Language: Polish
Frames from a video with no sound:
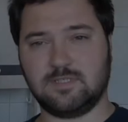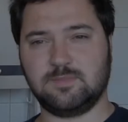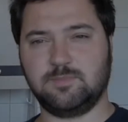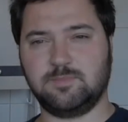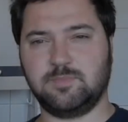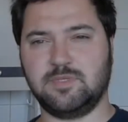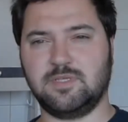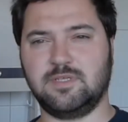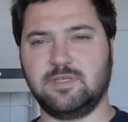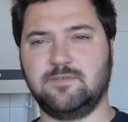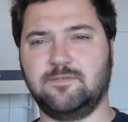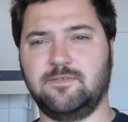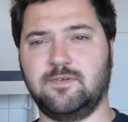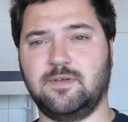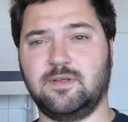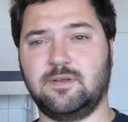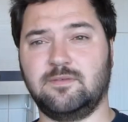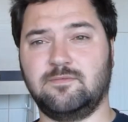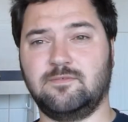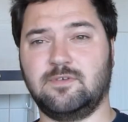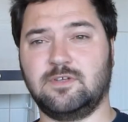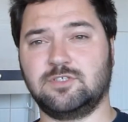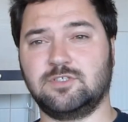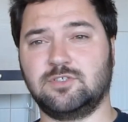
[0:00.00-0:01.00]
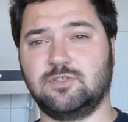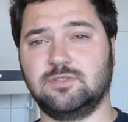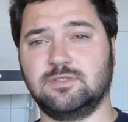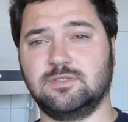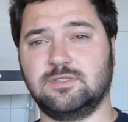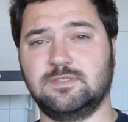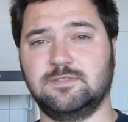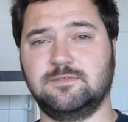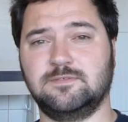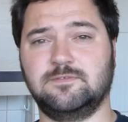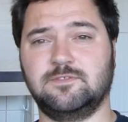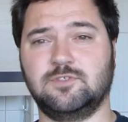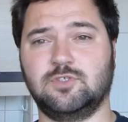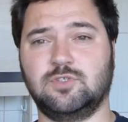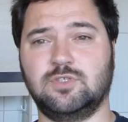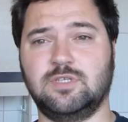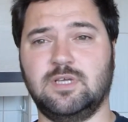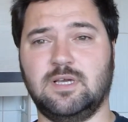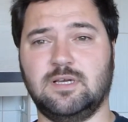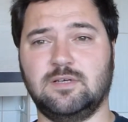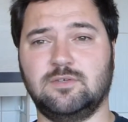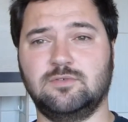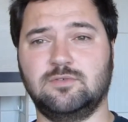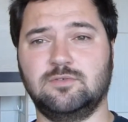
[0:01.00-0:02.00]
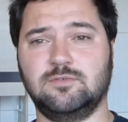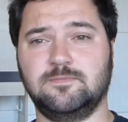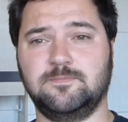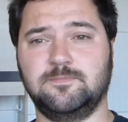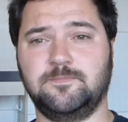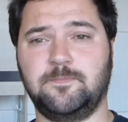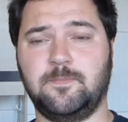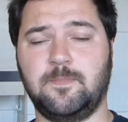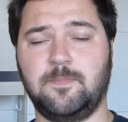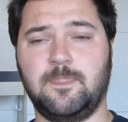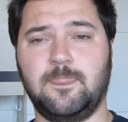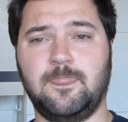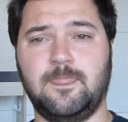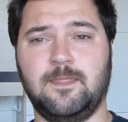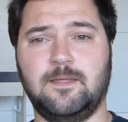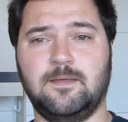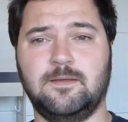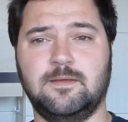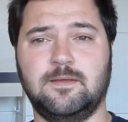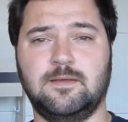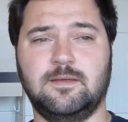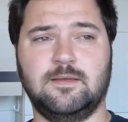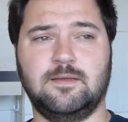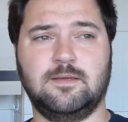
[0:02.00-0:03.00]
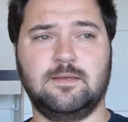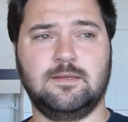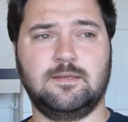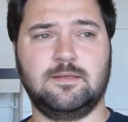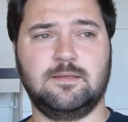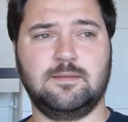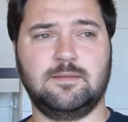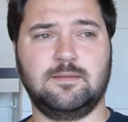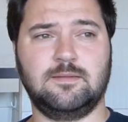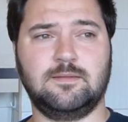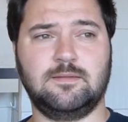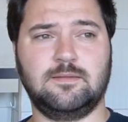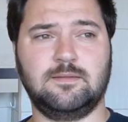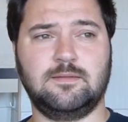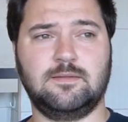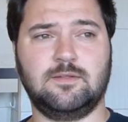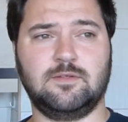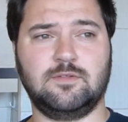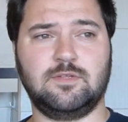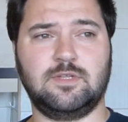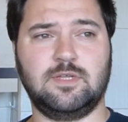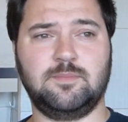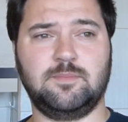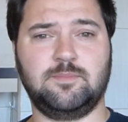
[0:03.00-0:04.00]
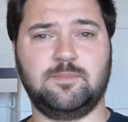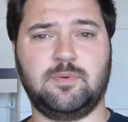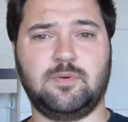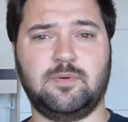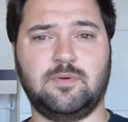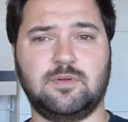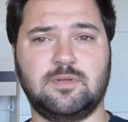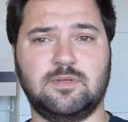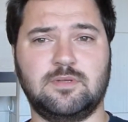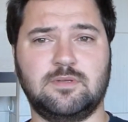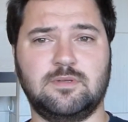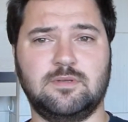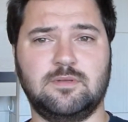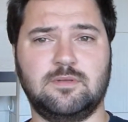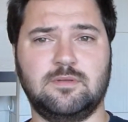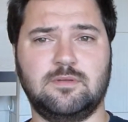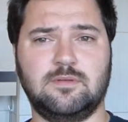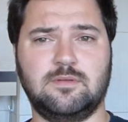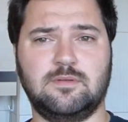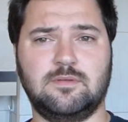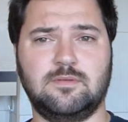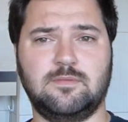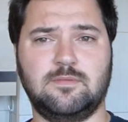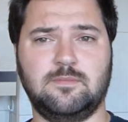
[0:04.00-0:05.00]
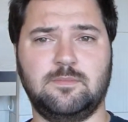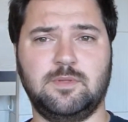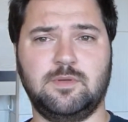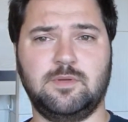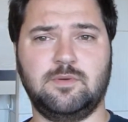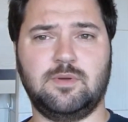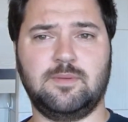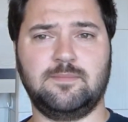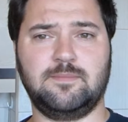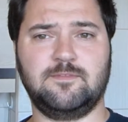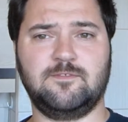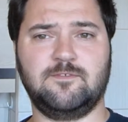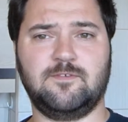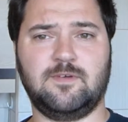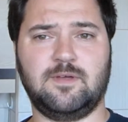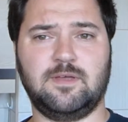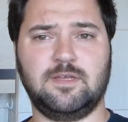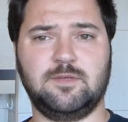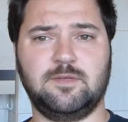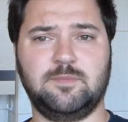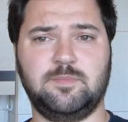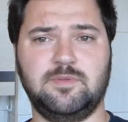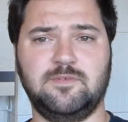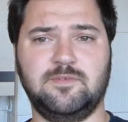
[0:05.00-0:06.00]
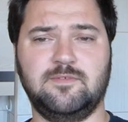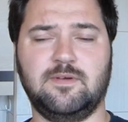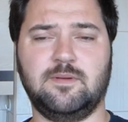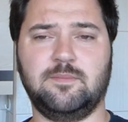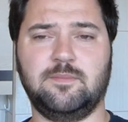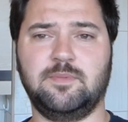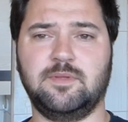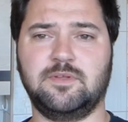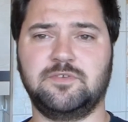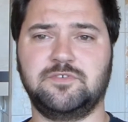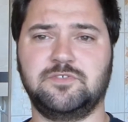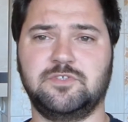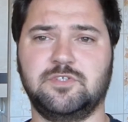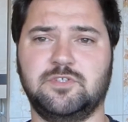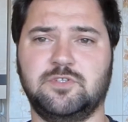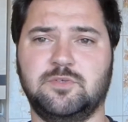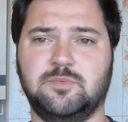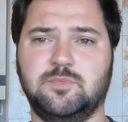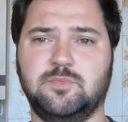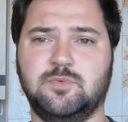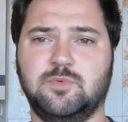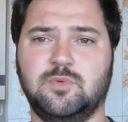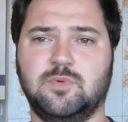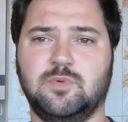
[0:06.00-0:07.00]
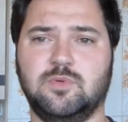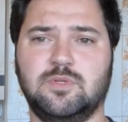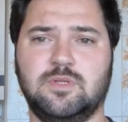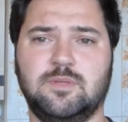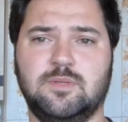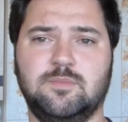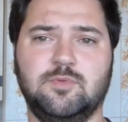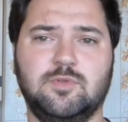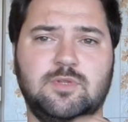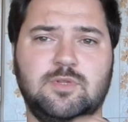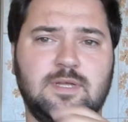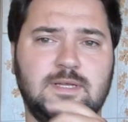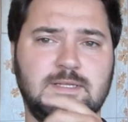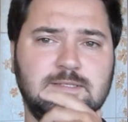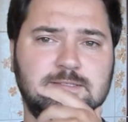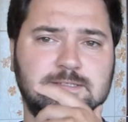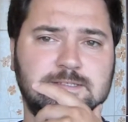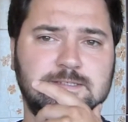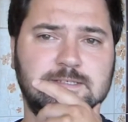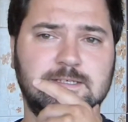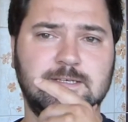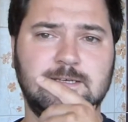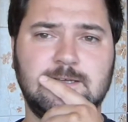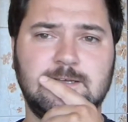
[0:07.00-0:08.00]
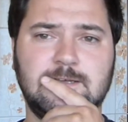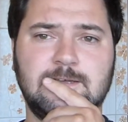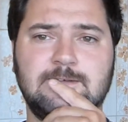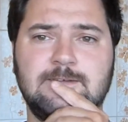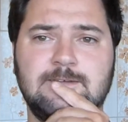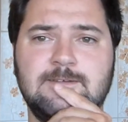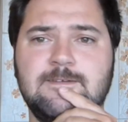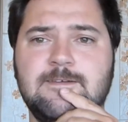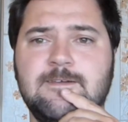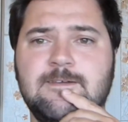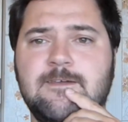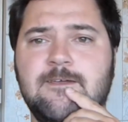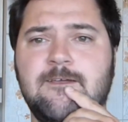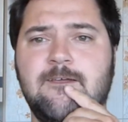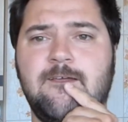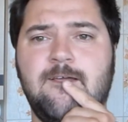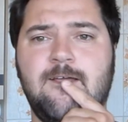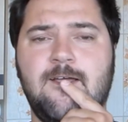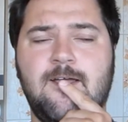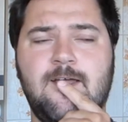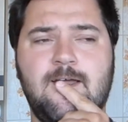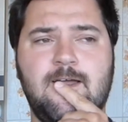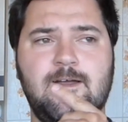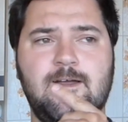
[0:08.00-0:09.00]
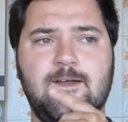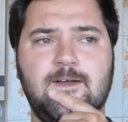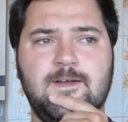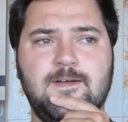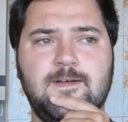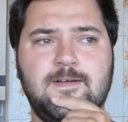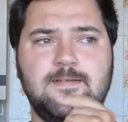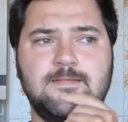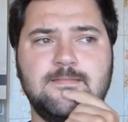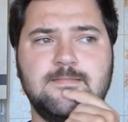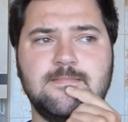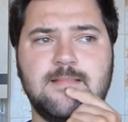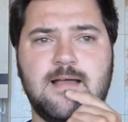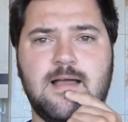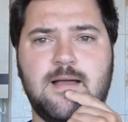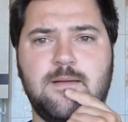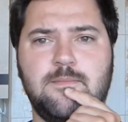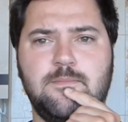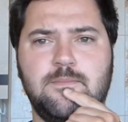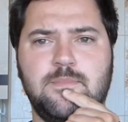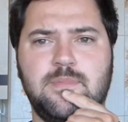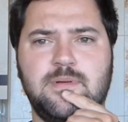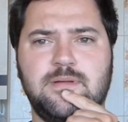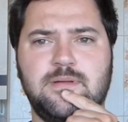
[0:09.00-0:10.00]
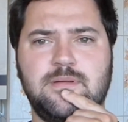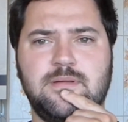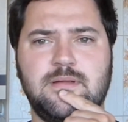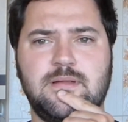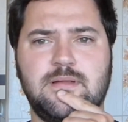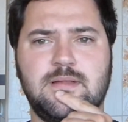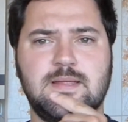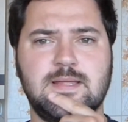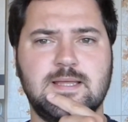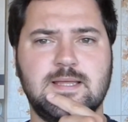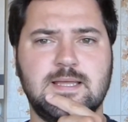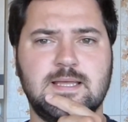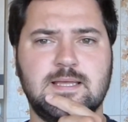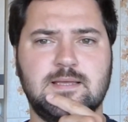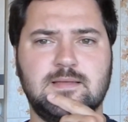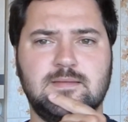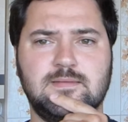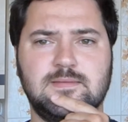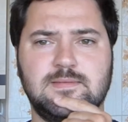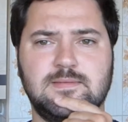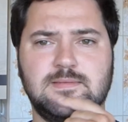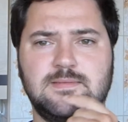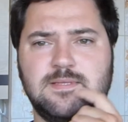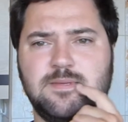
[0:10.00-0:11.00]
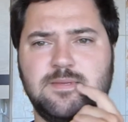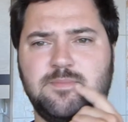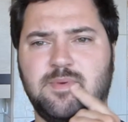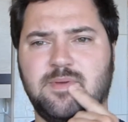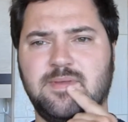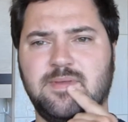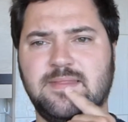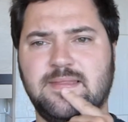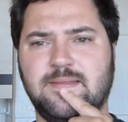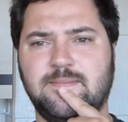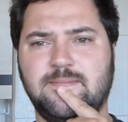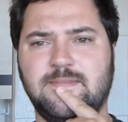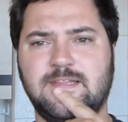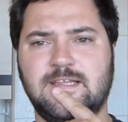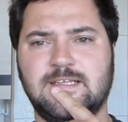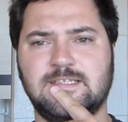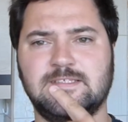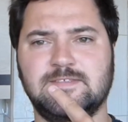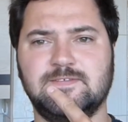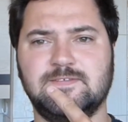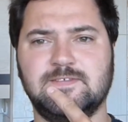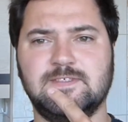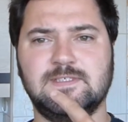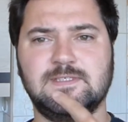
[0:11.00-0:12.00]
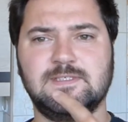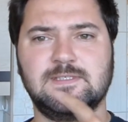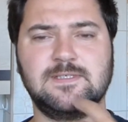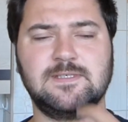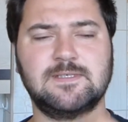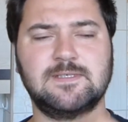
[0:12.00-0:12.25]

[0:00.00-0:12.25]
Spilifer ważący w Zodiaku. Y, do tej pory piłem dwa ich piwa. Pierwsze to było debiutanckie e, Amber, nie pamiętam nazwy.